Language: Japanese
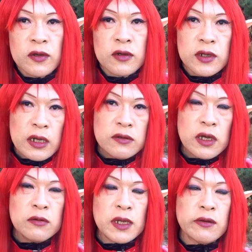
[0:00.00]
暗く
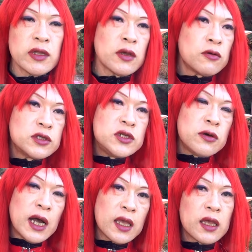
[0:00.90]
なるまではねこっちを
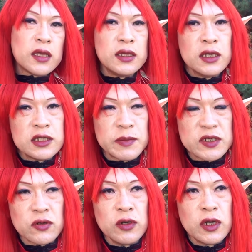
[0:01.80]
背景にしま
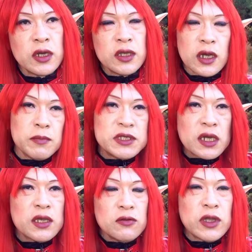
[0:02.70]
しょういや
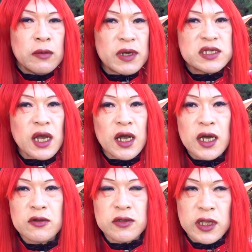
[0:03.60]
岬のね街が
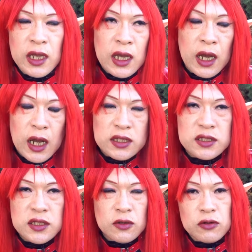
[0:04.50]
明るくてねあっ
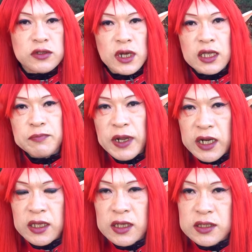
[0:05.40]
ちに露出が引っ張ら
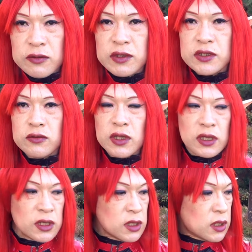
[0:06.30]
れちゃうんですよね
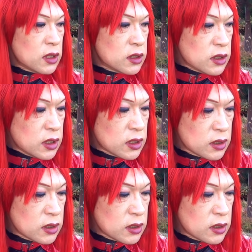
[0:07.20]
でね